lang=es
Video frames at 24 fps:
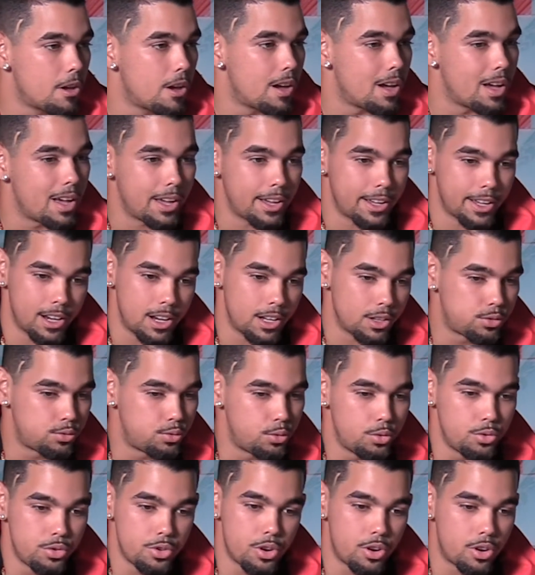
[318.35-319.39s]
en el
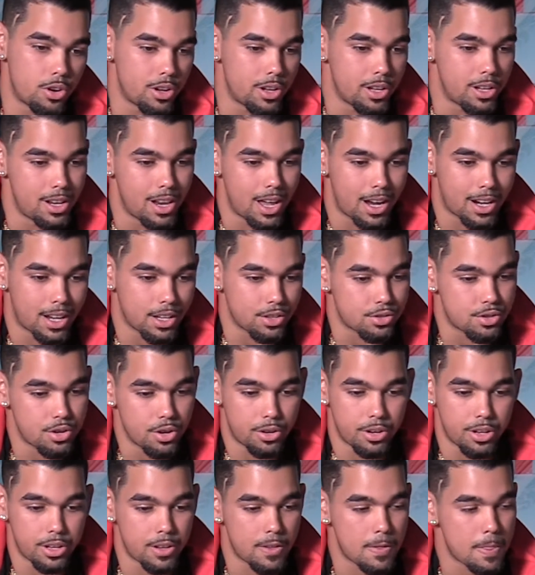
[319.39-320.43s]
estudio, en las
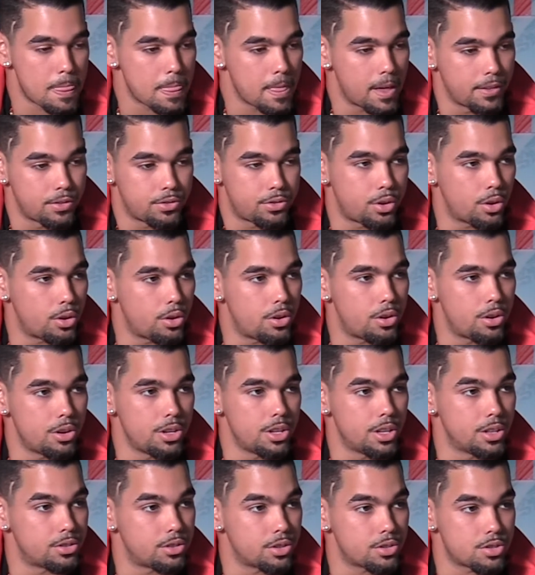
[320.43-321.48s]
canciones, en todo. Y
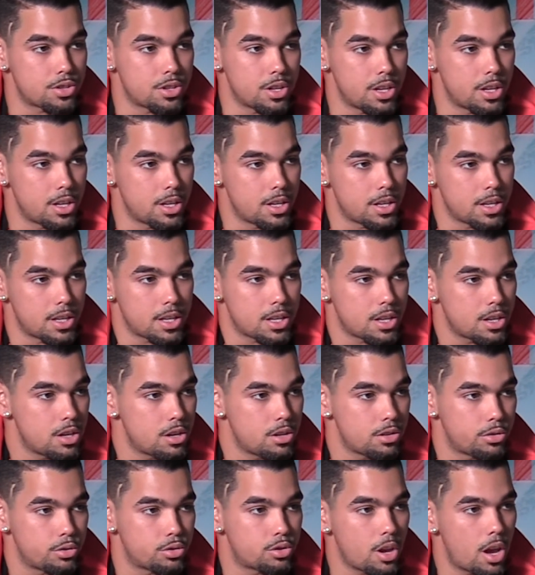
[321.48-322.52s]
entonces,
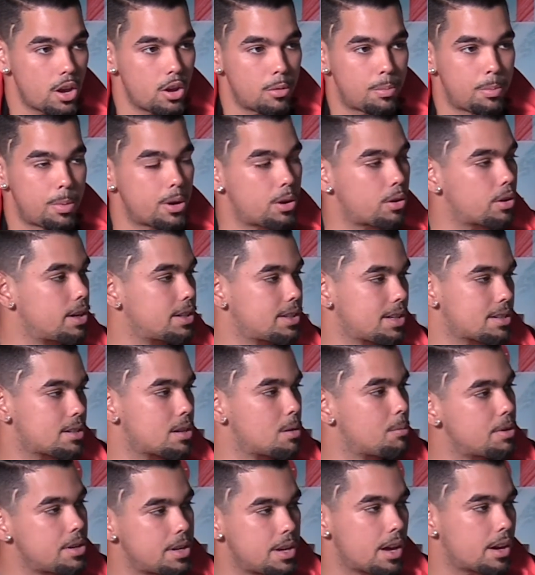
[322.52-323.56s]
tú sabes, espero que estas
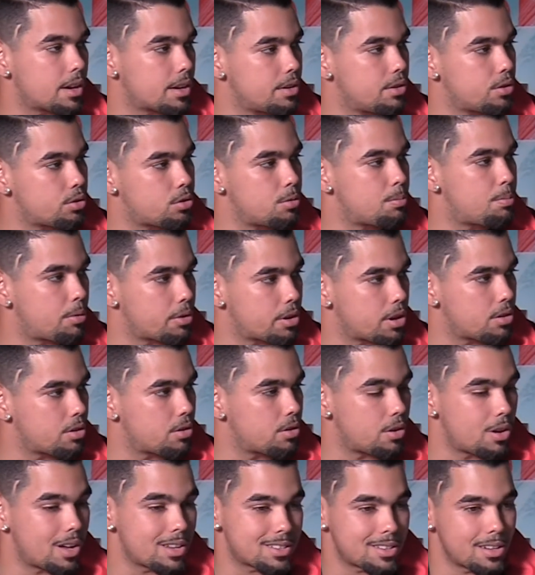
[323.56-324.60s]
semillas que yo estoy
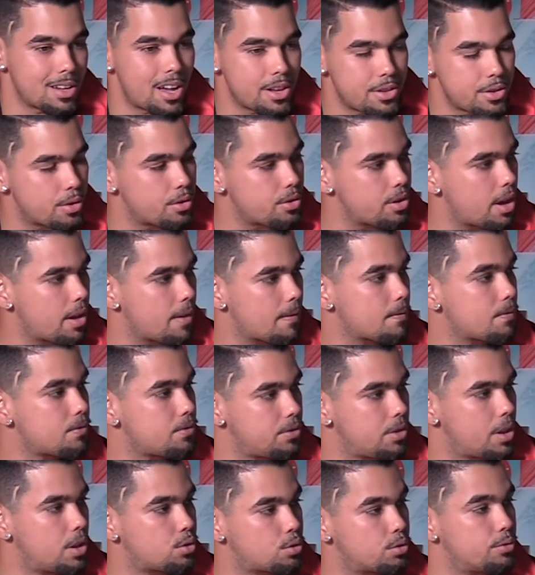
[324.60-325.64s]
poniendo hace años ya
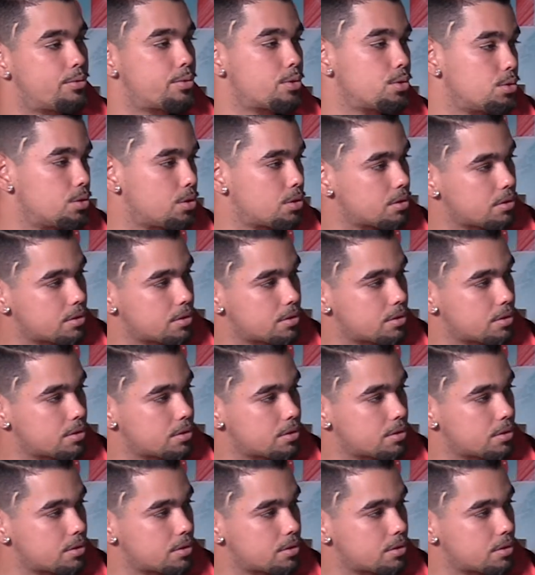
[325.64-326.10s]
den su fruto.